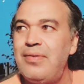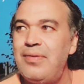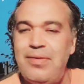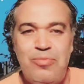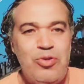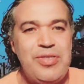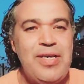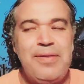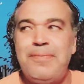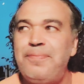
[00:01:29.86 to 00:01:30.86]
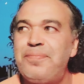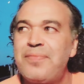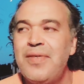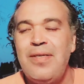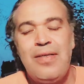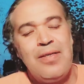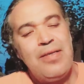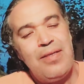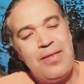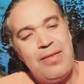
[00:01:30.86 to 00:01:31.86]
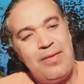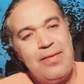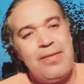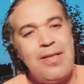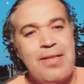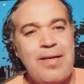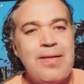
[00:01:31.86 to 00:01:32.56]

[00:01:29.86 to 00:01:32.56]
اللي معتاد نظرا